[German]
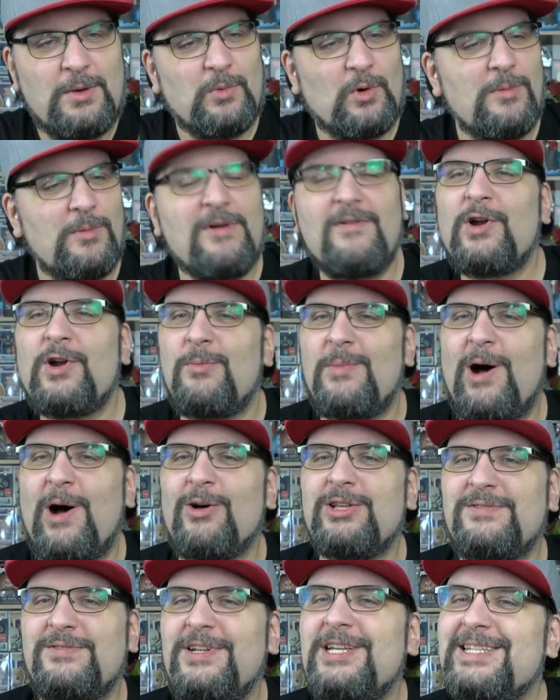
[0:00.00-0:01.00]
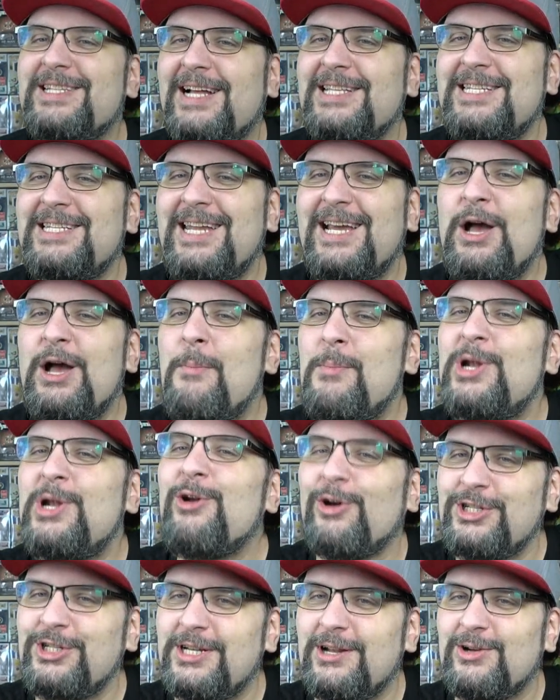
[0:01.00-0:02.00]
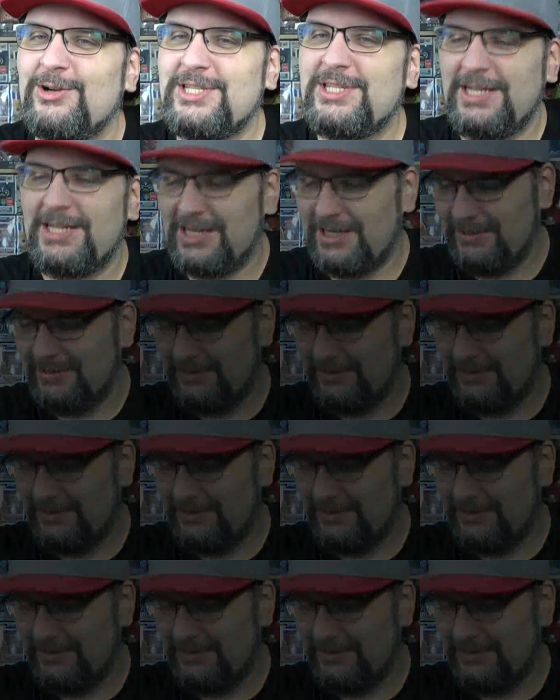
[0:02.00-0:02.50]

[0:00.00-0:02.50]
probieren wir nochmal aus, wie das ganze Ding beleuchtet aussieht.